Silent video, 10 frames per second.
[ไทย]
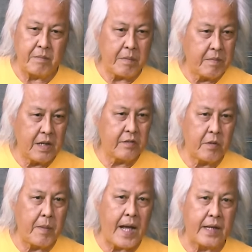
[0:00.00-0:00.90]
member of
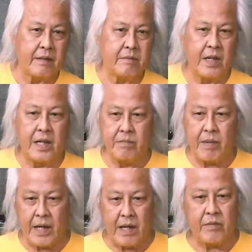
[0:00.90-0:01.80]
the band เล่น
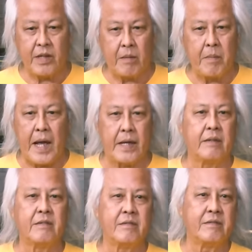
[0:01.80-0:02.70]
แบ็กอัพให้กับแบน
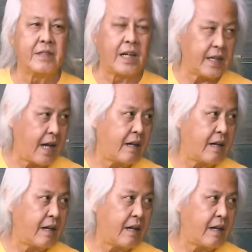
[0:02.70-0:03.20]
ด์ดั